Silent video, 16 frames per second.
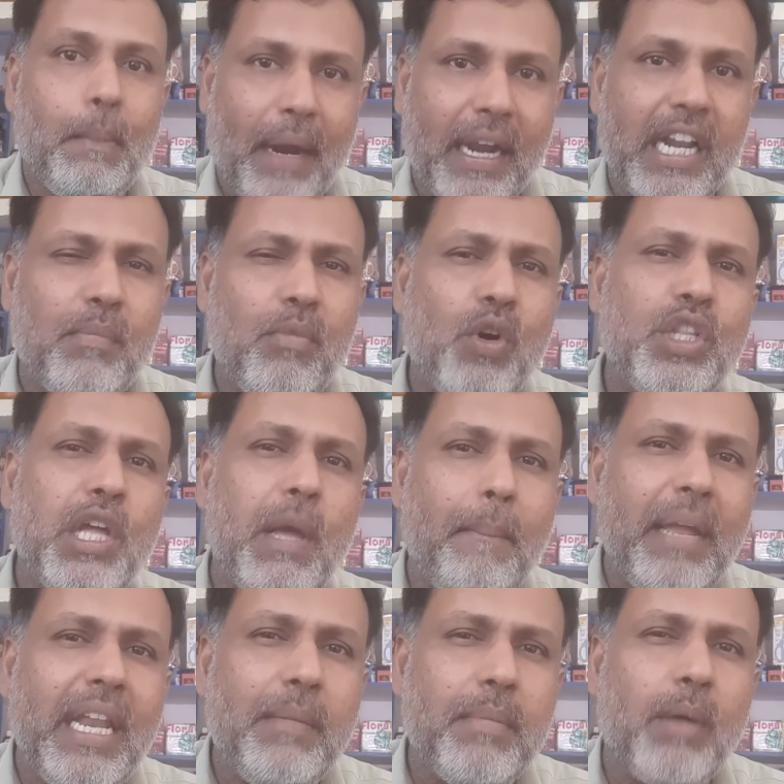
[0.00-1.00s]
பண்ணும் போது
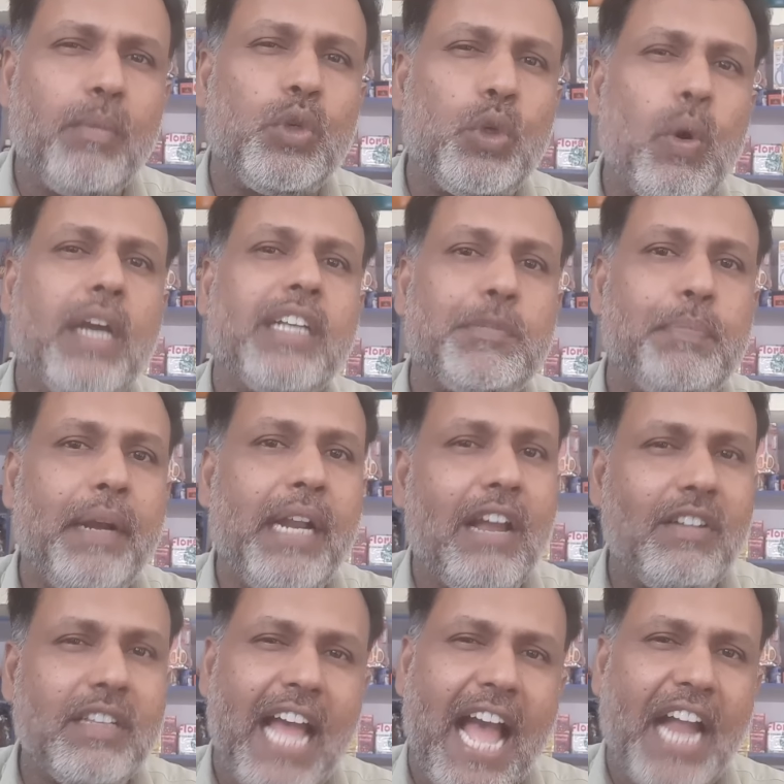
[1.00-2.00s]
மினிமம் டூ எக்ஸ்
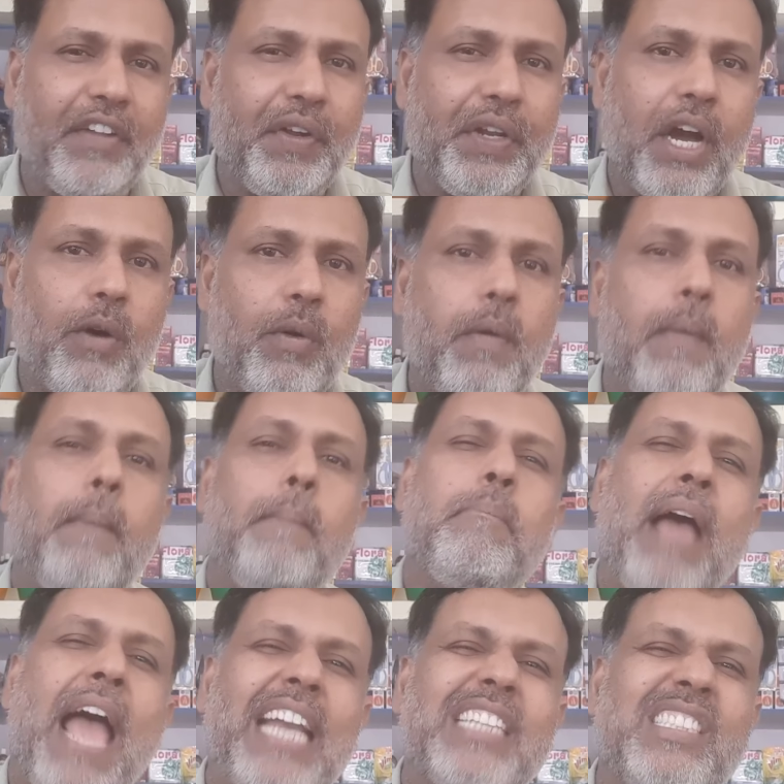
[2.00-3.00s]
ஸ்பீடில் வந்து ஆக்டிவேட் ஆகும்
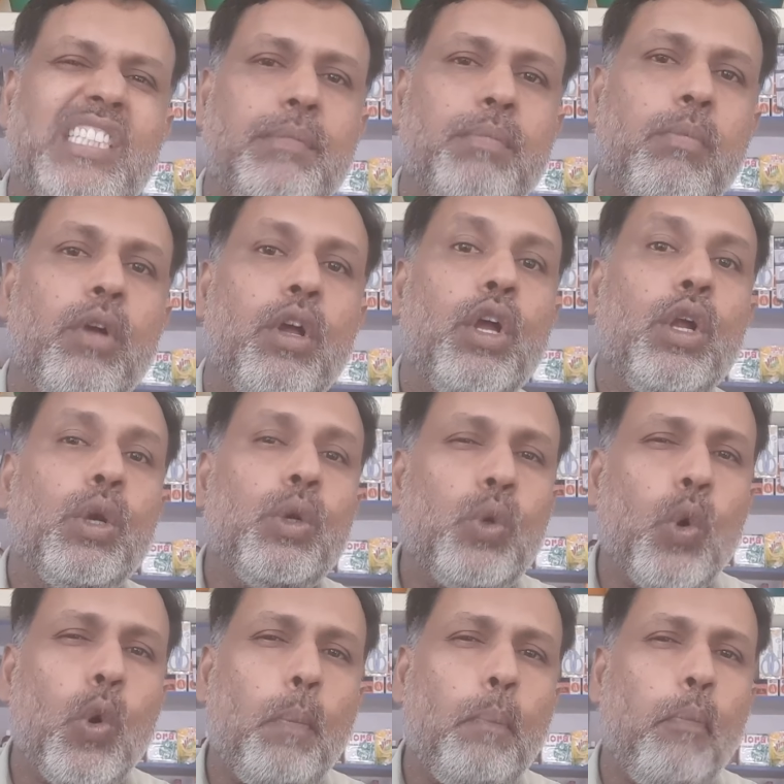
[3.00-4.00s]
மேக்ஸிமம்
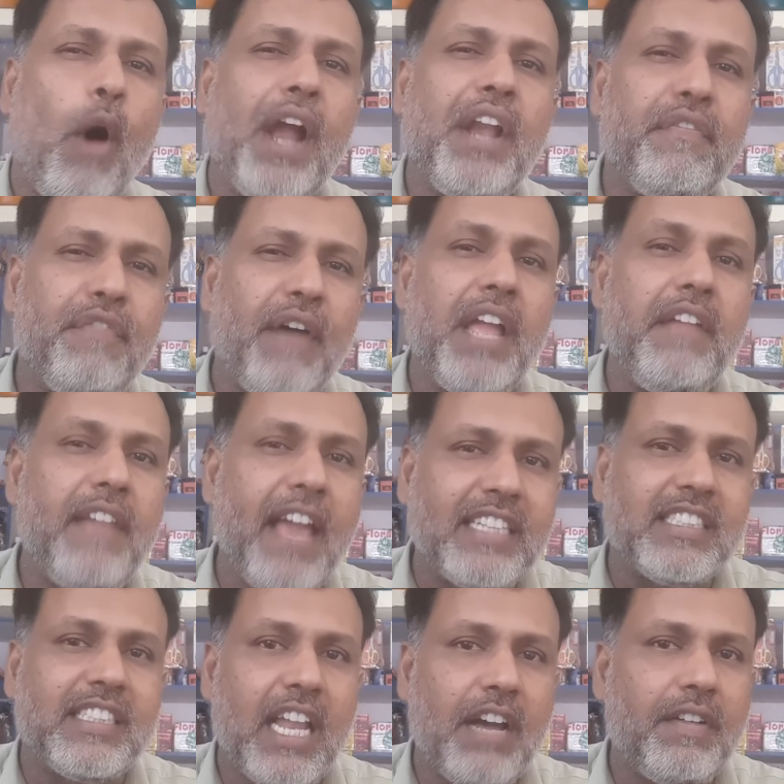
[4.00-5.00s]
டூ பாயிண்ட் ஃபைவ்
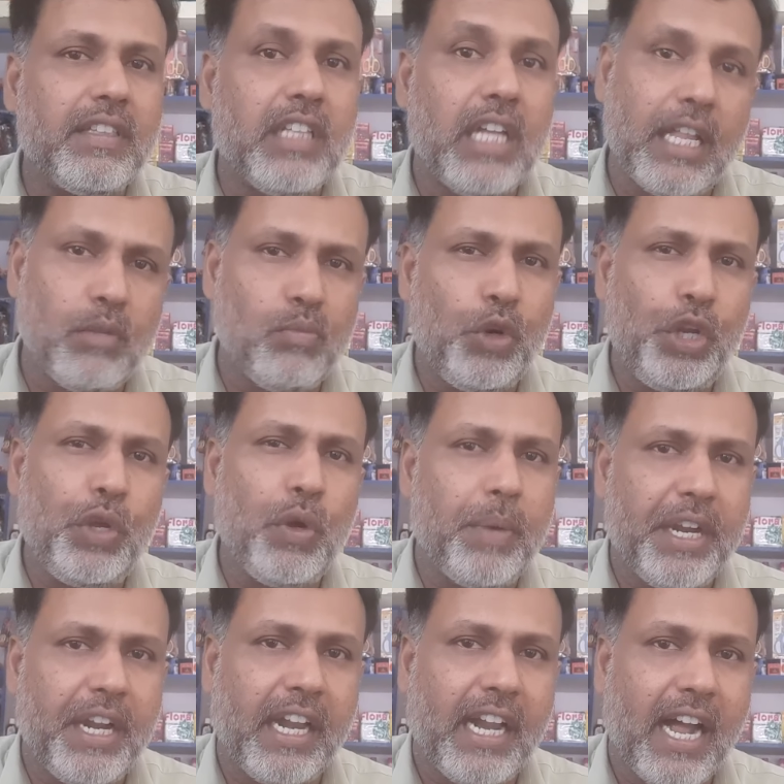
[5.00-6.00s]
எக்ஸில் வந்து அது முடியும்
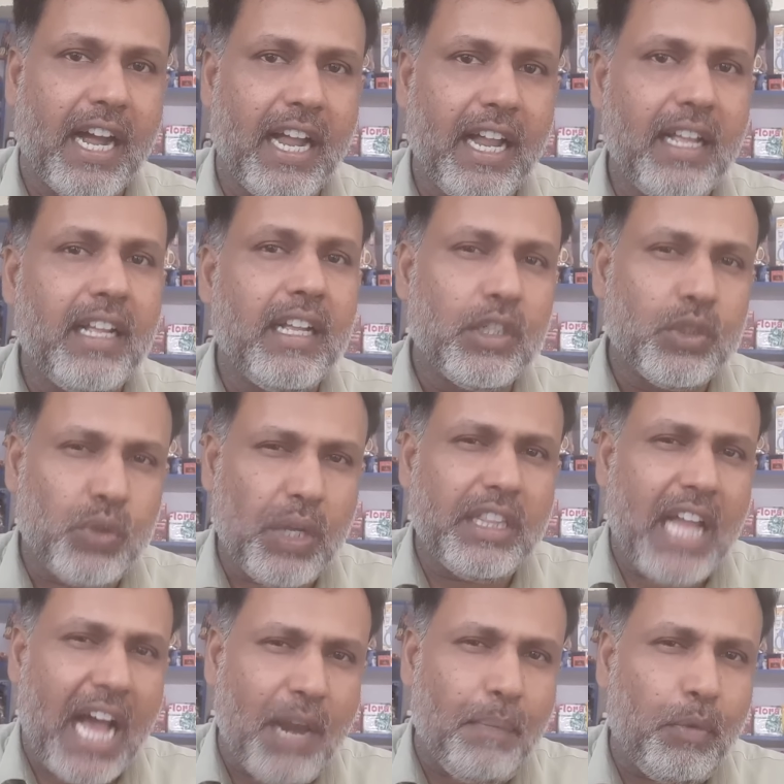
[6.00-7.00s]
அப்படின்ட்டுருக்காங்க ஸோ
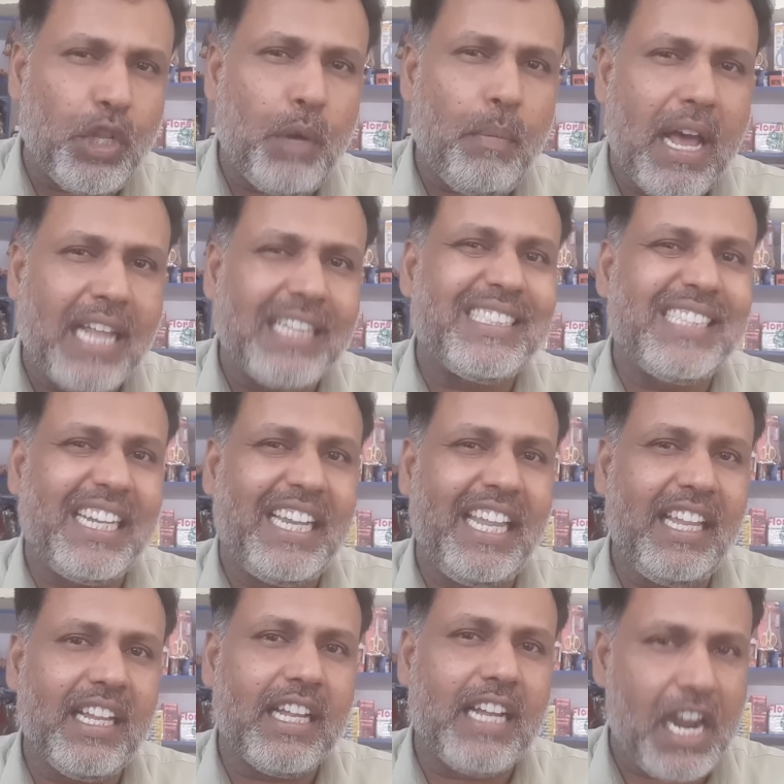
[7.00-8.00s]
இந்த அற்புதமான
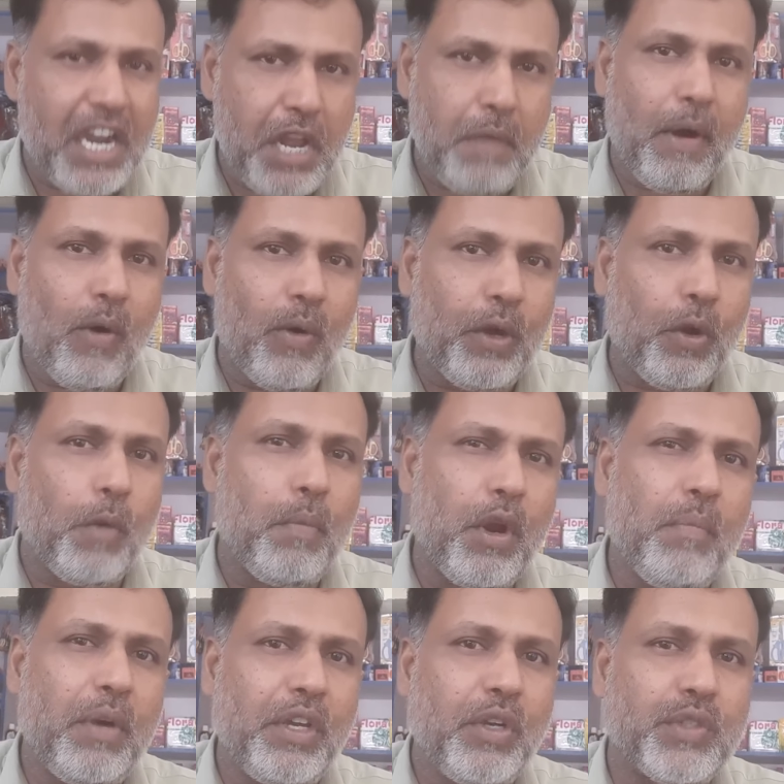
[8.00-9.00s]
செட்டிங் கண்டிப்பாக உங்களுக்கு ரொம்ப
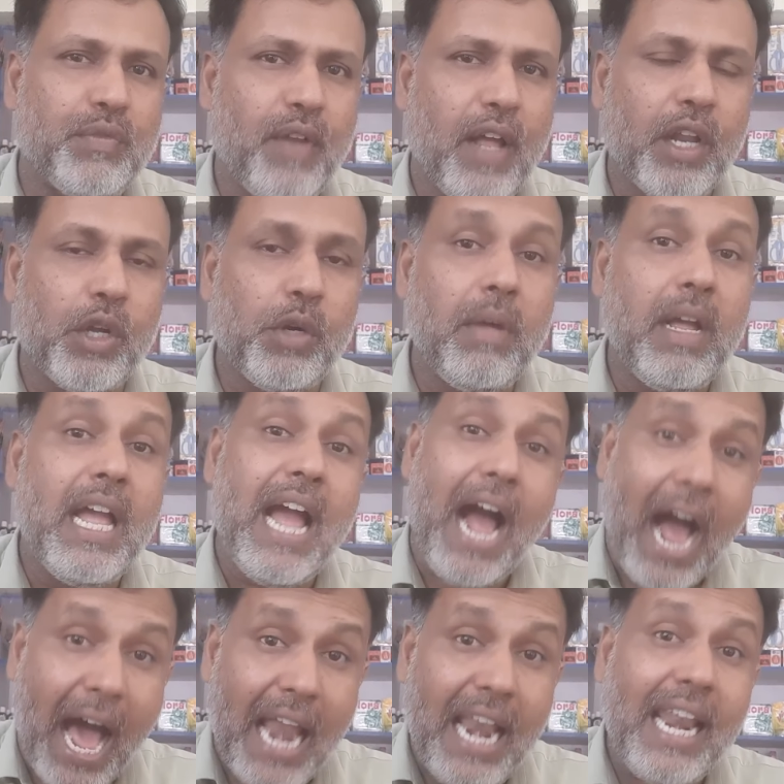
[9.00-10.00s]
ரொம்ப யூஸ்ஃபுல்லாக இருக்கும்
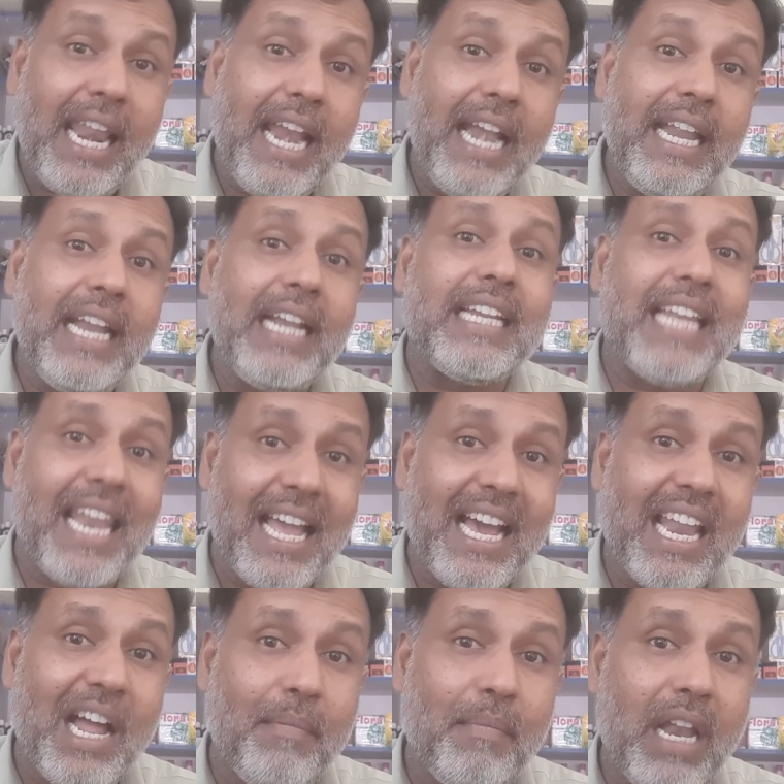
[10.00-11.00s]
ஆல்ரெடி
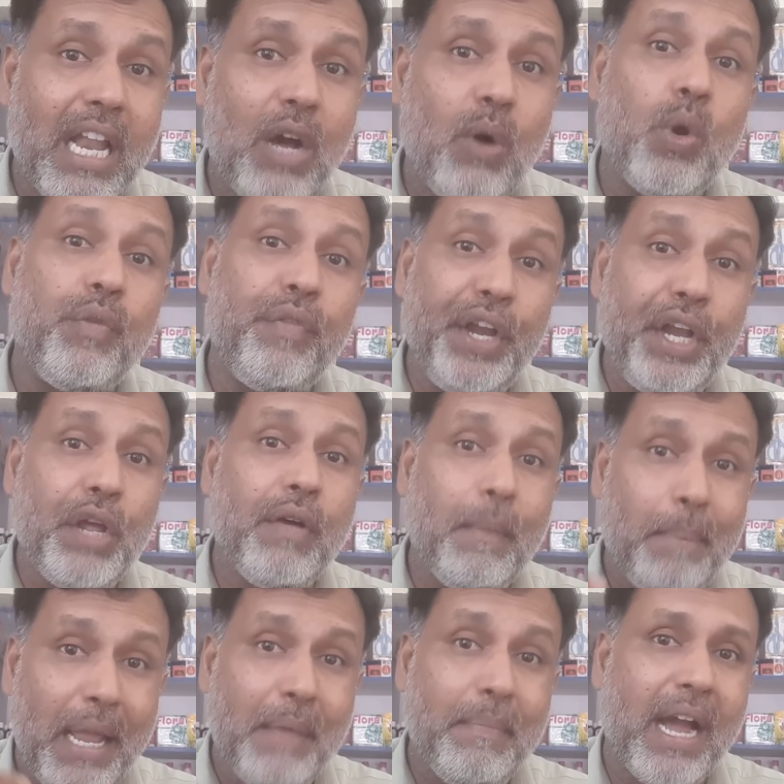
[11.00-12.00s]
டெலகிராமில் ஒரு வீடியோவை
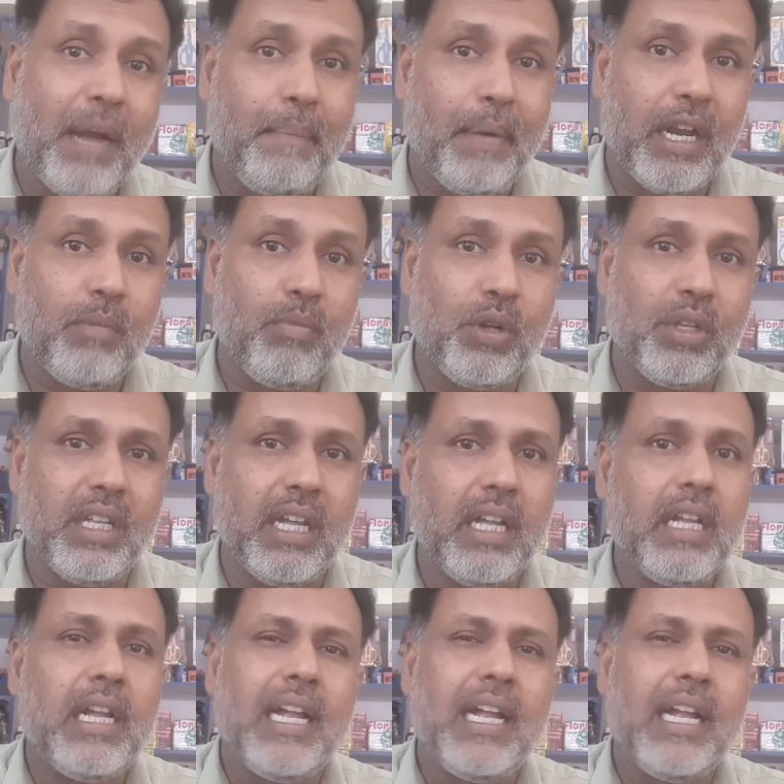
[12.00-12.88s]
பண்ணும் பண்ணும்போது